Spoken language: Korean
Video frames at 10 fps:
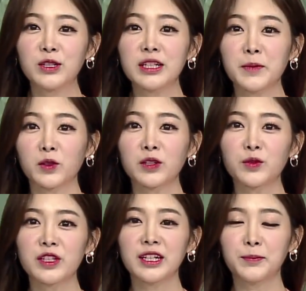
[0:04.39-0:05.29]
우리집
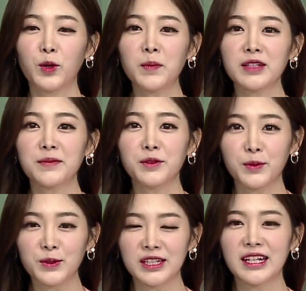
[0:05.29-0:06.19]
경제조치 보험
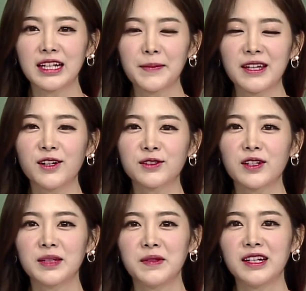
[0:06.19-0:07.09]
365 진행의
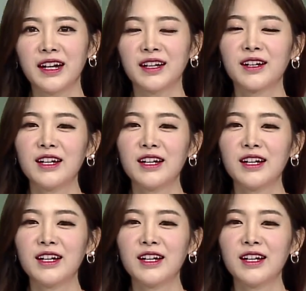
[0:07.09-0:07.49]
맹경선입니다.